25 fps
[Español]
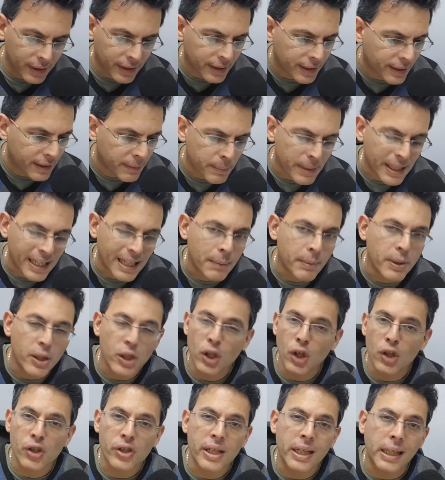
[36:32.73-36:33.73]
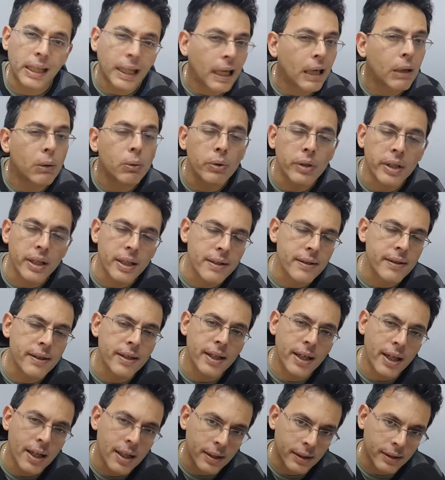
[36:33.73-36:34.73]
la maravillosa
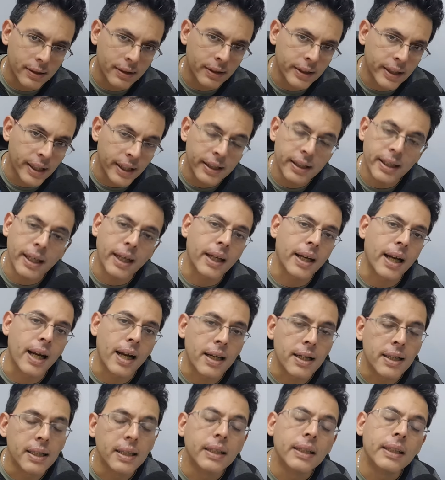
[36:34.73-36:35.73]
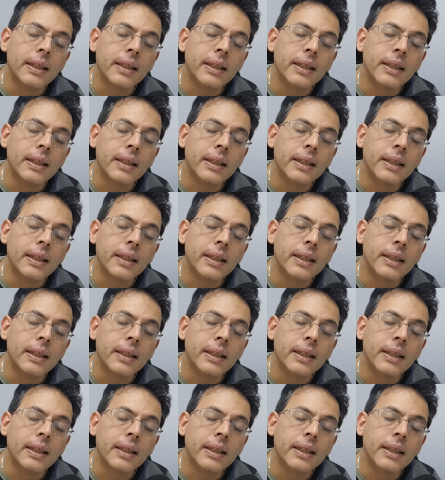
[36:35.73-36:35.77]
audiencia de este canal.